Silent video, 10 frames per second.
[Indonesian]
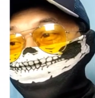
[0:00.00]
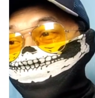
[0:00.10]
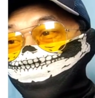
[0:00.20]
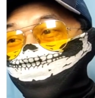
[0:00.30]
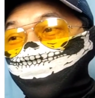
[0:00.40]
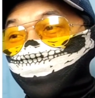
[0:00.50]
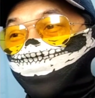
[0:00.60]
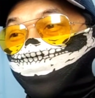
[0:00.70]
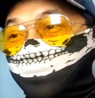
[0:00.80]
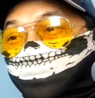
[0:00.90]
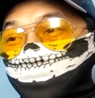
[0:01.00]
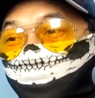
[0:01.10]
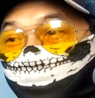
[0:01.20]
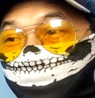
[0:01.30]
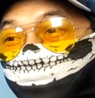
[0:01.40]
di sana di
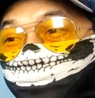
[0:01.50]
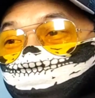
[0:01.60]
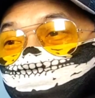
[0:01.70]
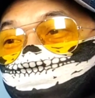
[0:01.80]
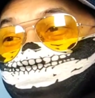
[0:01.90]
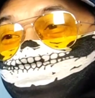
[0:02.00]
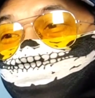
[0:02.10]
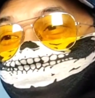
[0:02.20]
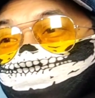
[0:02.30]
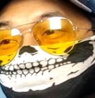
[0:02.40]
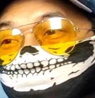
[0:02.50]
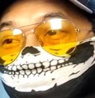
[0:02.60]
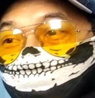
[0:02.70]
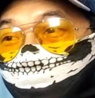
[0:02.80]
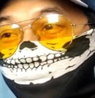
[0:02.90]
sana ada Tarmisi di
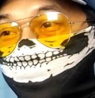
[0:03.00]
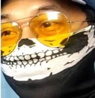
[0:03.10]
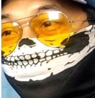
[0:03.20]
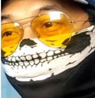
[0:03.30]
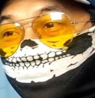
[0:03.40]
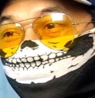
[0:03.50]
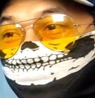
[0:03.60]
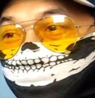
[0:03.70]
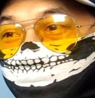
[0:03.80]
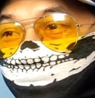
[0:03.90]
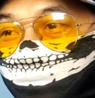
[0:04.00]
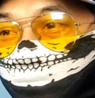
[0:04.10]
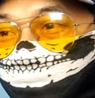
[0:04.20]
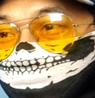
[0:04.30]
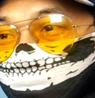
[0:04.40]
sana ada Ahmad Jamil
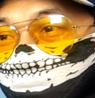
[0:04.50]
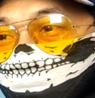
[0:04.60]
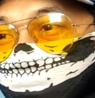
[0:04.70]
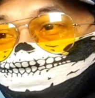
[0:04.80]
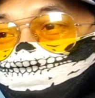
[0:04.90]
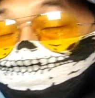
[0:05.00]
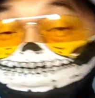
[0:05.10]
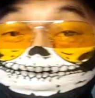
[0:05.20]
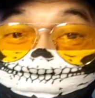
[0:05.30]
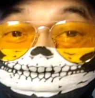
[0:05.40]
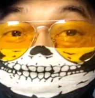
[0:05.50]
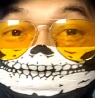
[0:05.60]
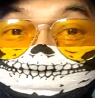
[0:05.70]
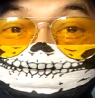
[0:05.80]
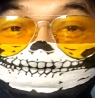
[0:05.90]
ada Yusuf
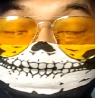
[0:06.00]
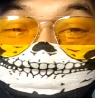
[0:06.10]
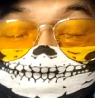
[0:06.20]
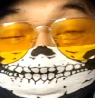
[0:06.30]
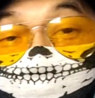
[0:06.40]
Mansur jadi